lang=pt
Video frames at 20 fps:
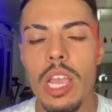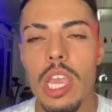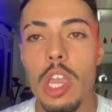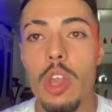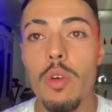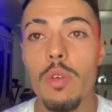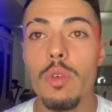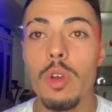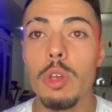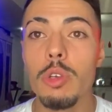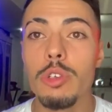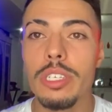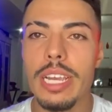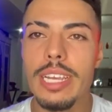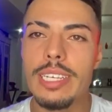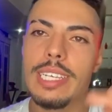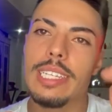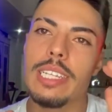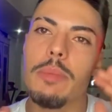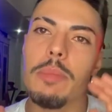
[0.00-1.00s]
eu, eu sei
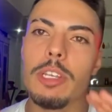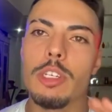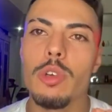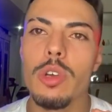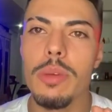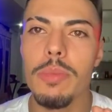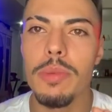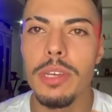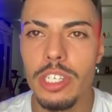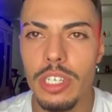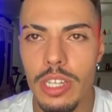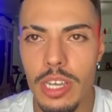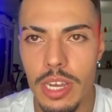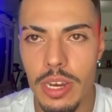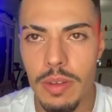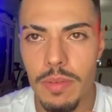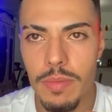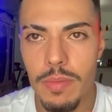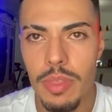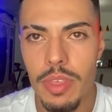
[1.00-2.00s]
exatamente o limite
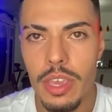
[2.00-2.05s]
dele.